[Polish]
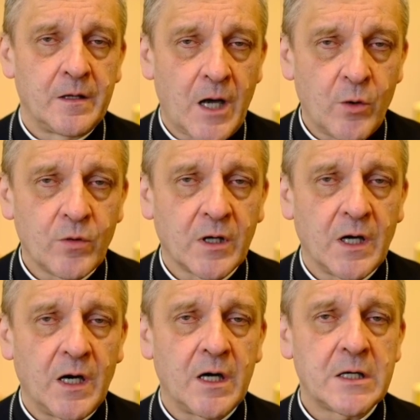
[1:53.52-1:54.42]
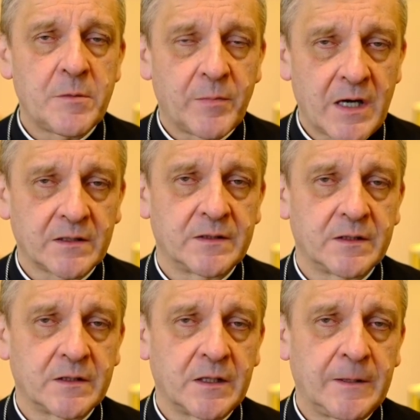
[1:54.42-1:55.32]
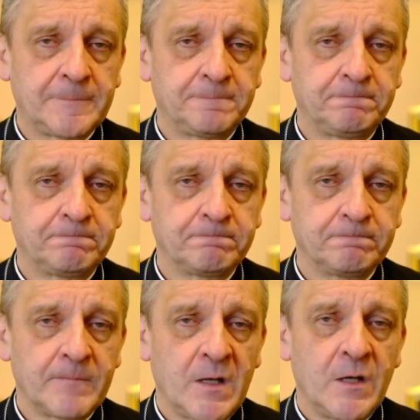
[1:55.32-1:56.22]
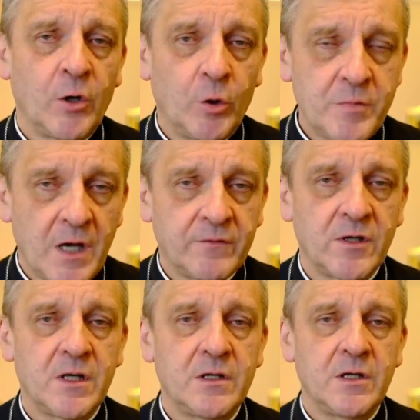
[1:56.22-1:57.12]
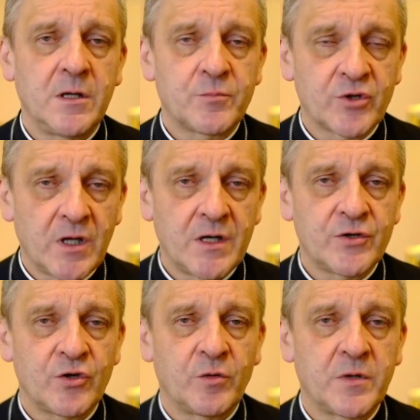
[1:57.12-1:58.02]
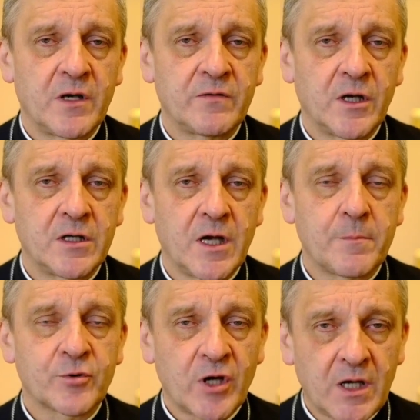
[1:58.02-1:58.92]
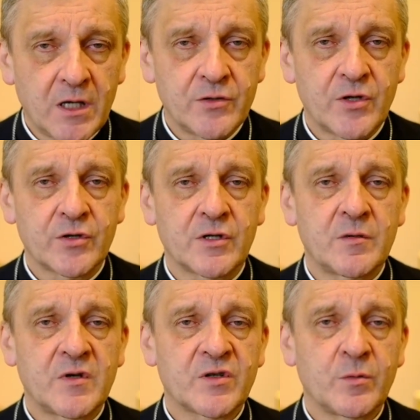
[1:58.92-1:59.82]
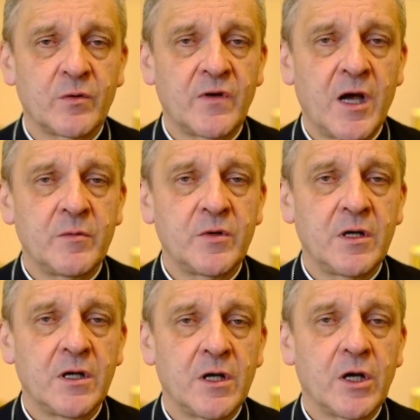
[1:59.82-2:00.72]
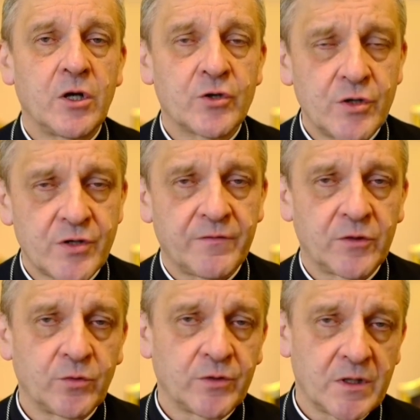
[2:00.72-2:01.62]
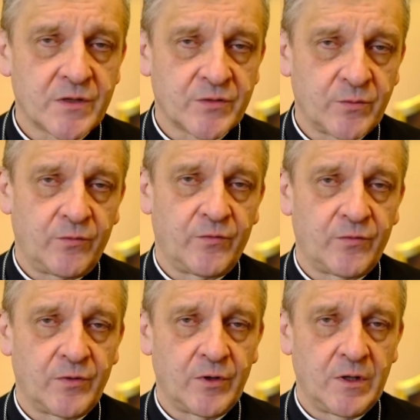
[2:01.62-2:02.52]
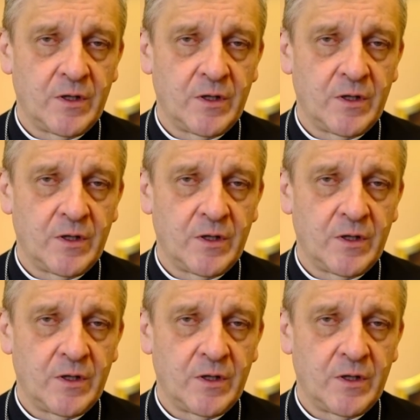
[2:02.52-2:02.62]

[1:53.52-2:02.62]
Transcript: Nauka i praktyka objawienie, przyjęcie objawienia, przejęcie się tymi słowami i życie według tych słów.